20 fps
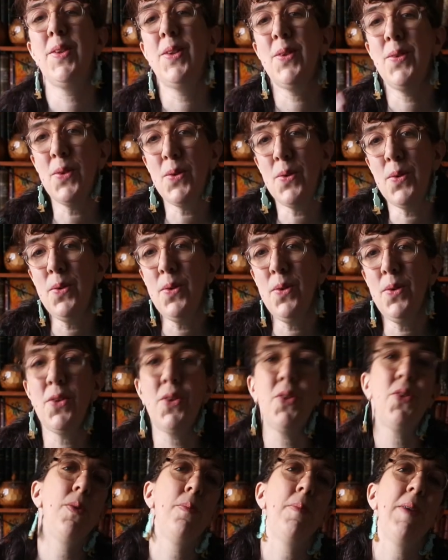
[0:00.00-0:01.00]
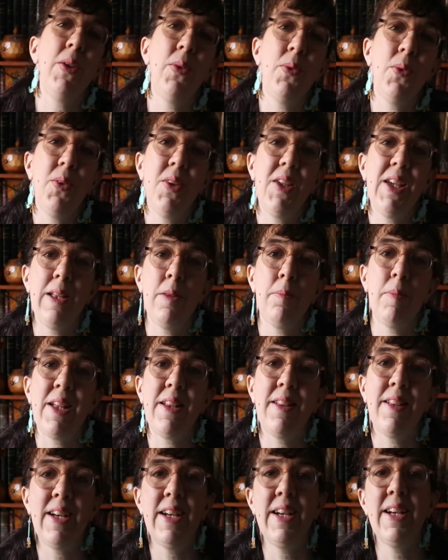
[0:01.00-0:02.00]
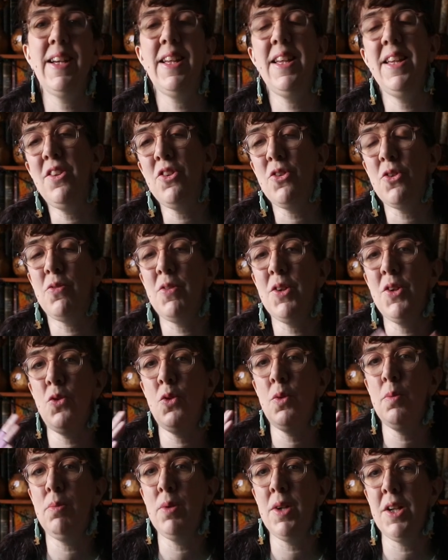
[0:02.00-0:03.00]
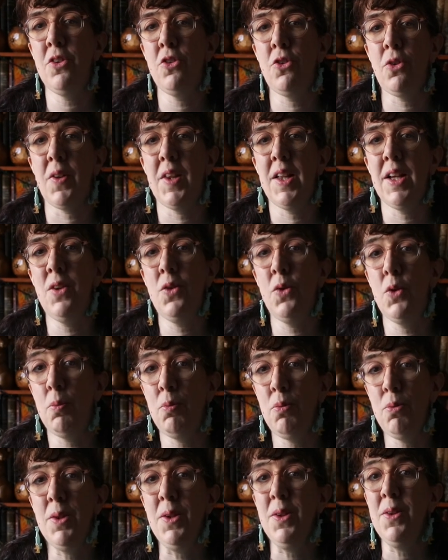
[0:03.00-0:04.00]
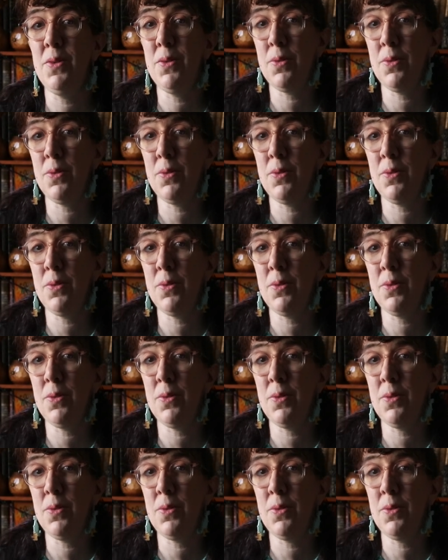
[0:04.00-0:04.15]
Coucou, je suis Marion de Green Martha et je fais du bullet journal depuis